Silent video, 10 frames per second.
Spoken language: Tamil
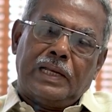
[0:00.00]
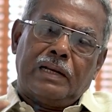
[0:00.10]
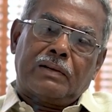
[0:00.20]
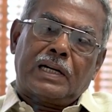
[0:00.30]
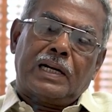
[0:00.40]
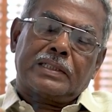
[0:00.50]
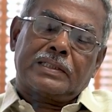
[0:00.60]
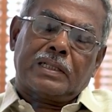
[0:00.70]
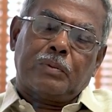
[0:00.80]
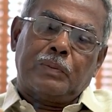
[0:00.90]
ஏன் வரலாற்று
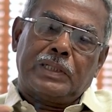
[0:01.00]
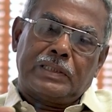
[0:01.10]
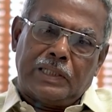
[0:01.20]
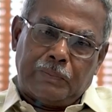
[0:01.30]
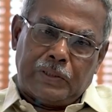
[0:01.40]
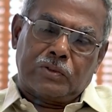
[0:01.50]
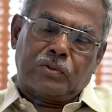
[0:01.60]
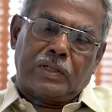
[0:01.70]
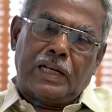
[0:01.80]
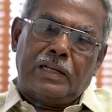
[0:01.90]
சிறப்புமிக்க தீர்ப்பு என்று
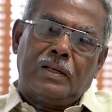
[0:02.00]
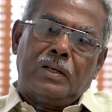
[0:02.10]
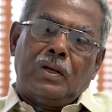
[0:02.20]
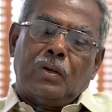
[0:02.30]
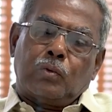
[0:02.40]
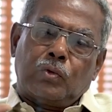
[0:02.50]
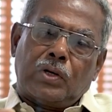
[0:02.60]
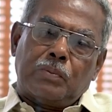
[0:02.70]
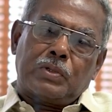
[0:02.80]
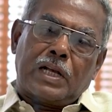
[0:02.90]
சொன்னால்
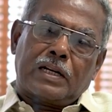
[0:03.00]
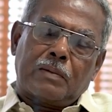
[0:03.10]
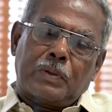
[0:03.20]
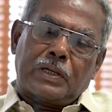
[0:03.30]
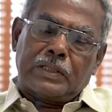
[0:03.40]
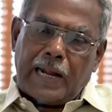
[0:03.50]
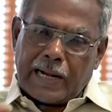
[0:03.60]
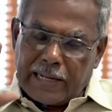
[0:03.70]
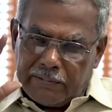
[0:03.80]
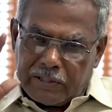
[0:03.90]
குற்றம் சாட்டப்பட்டிருந்த
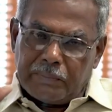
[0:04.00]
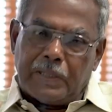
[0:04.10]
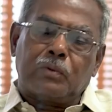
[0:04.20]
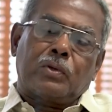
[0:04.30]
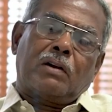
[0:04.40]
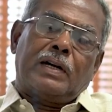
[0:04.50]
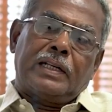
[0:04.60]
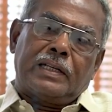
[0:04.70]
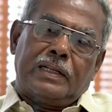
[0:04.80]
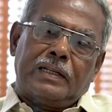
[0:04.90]
அனைவருமே
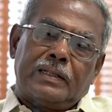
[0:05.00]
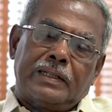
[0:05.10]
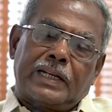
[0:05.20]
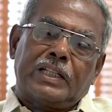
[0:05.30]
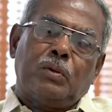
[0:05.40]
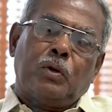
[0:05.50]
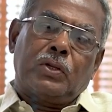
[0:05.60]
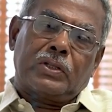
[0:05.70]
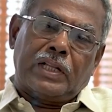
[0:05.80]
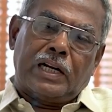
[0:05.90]
குற்றவாளிகள் இறந்து
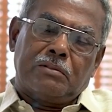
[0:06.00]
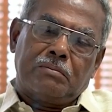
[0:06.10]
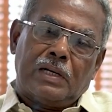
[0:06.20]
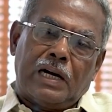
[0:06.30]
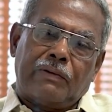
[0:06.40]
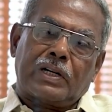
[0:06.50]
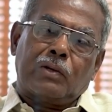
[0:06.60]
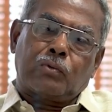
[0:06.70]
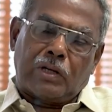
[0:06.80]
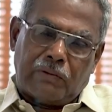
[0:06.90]
போயிருந்தாலும்
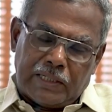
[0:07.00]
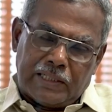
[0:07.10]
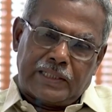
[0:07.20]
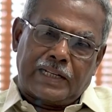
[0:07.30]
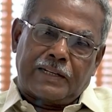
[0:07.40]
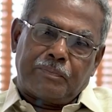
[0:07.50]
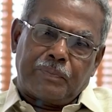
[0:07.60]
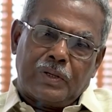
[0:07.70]
அவர்கள் குற்றவாளிகள் தான்